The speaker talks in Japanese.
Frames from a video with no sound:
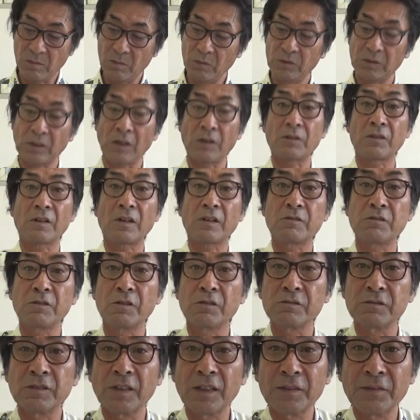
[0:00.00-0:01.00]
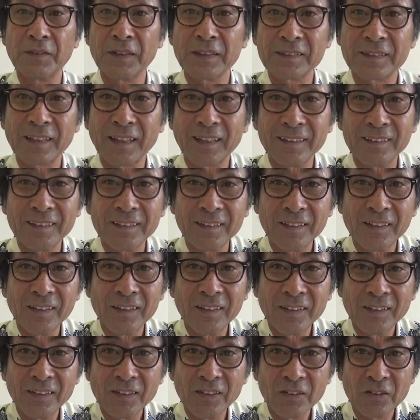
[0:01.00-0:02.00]
もうタオルが黒くなりました
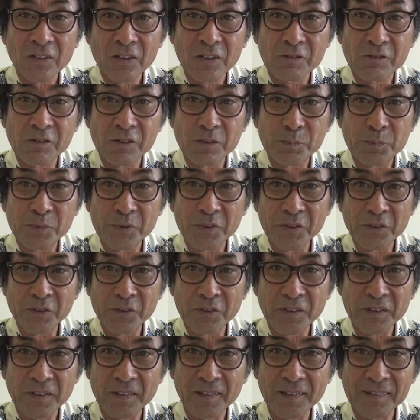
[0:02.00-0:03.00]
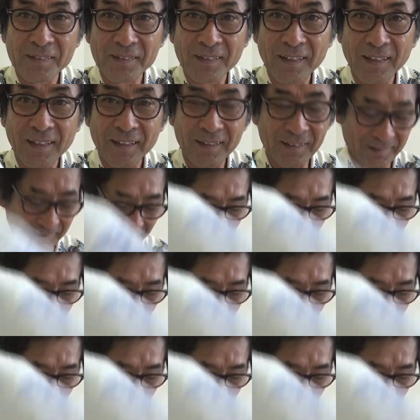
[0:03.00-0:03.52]
これグリップの汚れですね